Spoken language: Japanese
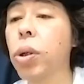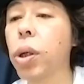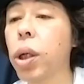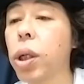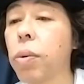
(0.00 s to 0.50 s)

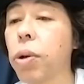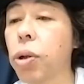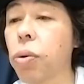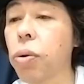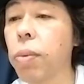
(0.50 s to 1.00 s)
スタジアム
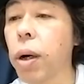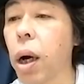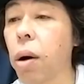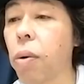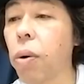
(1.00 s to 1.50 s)
や職場、
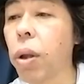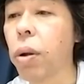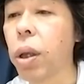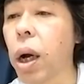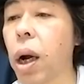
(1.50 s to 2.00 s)
学校
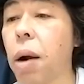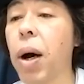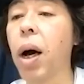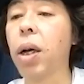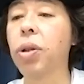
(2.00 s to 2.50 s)
など、だから
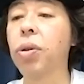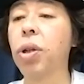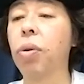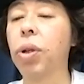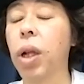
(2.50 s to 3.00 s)
まあ、
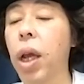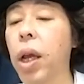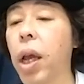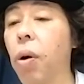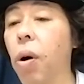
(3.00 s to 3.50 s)
水筒じゃな
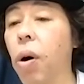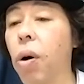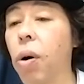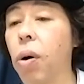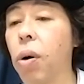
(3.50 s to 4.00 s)
いけど、
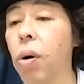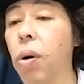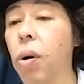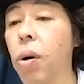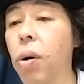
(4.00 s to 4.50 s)
う
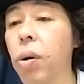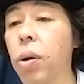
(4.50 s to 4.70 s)
ん、